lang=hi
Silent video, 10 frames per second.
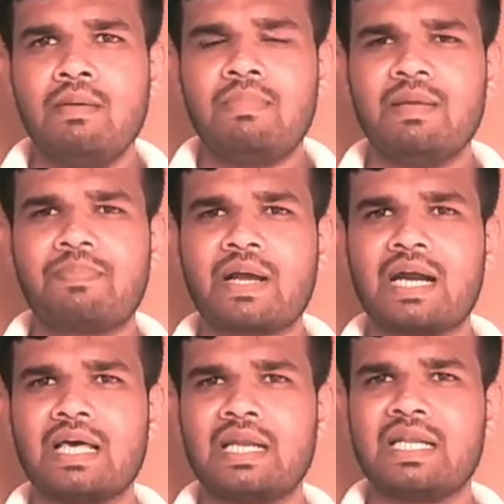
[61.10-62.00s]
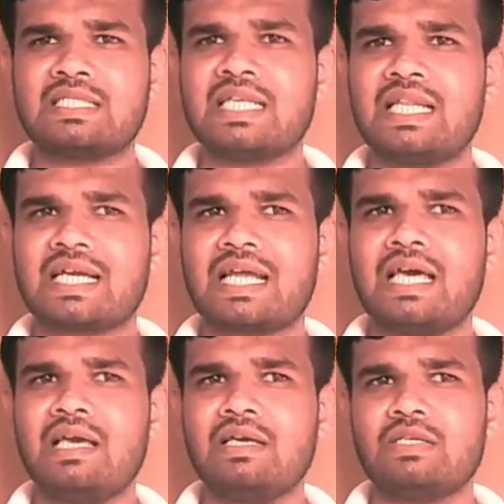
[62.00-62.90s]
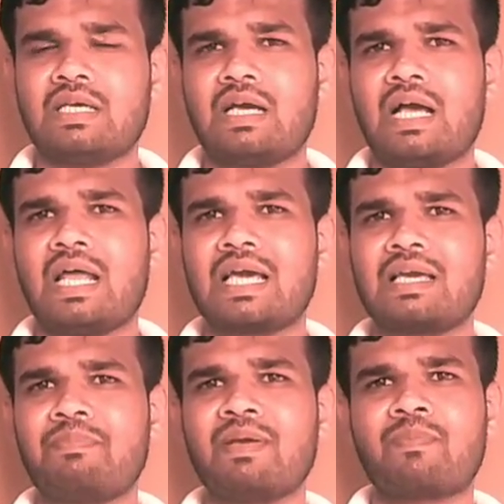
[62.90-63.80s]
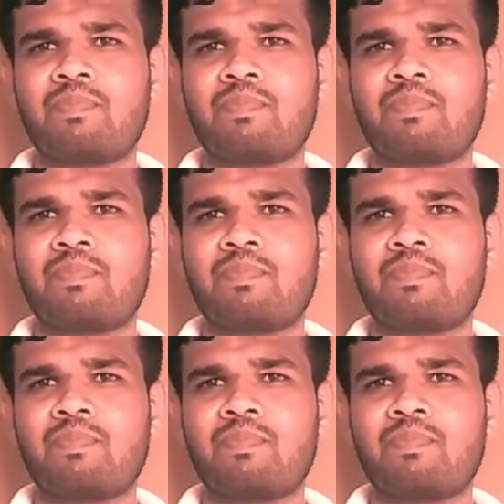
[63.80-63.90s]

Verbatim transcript: फ्लिपकार्ट ने सेल निकाला है हालांकि